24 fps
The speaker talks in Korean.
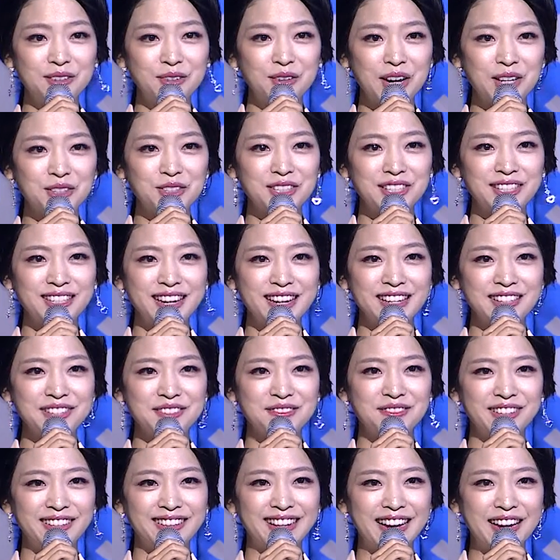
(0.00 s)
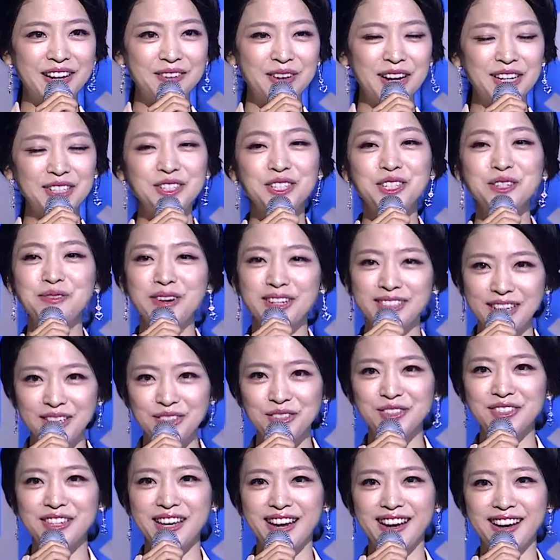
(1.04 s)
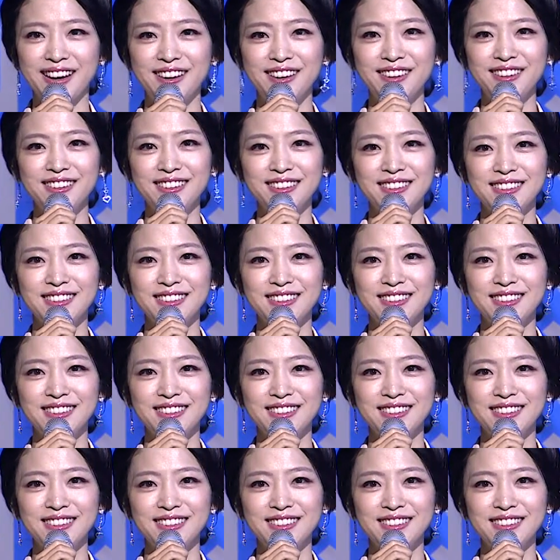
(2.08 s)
또 해주시겠습니다. 박수로 맞아주세요.